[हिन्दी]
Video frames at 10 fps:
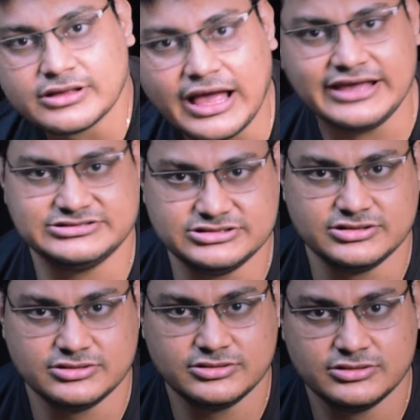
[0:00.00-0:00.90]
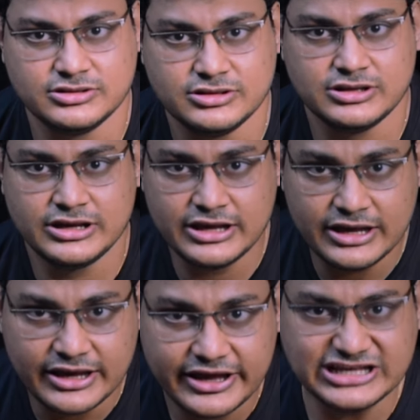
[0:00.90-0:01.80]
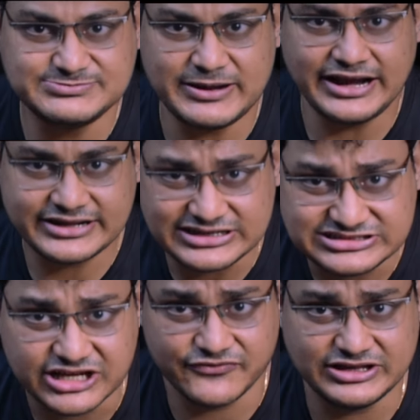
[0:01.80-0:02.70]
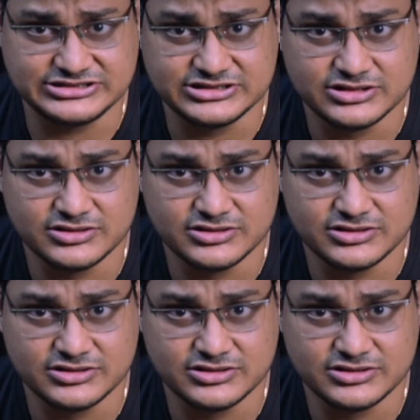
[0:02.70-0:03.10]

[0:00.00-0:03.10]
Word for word: गाइस इस ब्रांड का सर्विस